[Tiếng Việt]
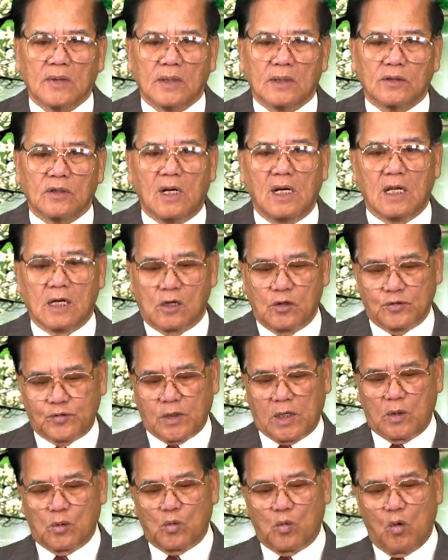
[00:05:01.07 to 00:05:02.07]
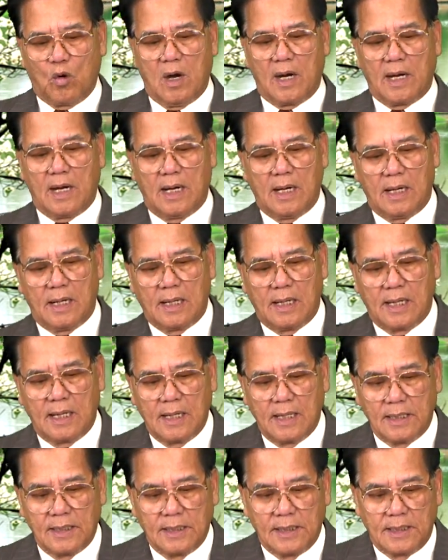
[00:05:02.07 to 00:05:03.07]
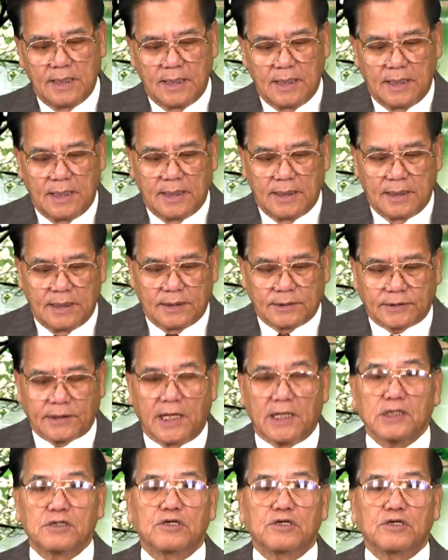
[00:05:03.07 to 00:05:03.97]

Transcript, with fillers: Đó là câu chuyện của tên